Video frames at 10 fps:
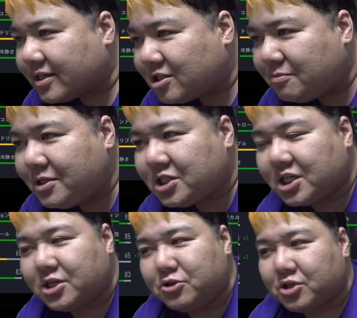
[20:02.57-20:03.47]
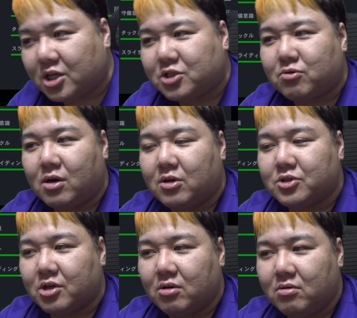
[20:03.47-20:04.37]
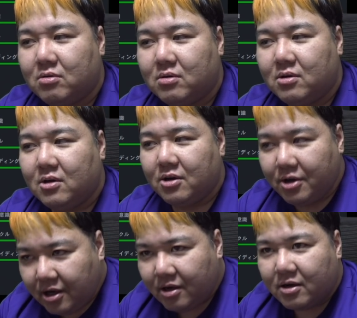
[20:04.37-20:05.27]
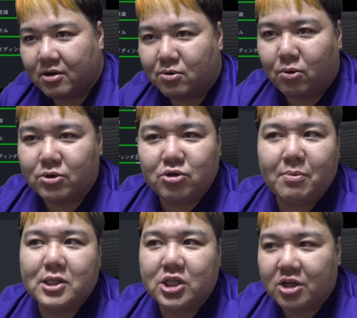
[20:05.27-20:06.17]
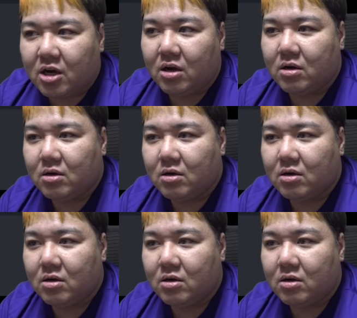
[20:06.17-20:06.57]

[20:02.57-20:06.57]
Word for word: 守備意識98とか上がるんじゃない。コルドバじゃない。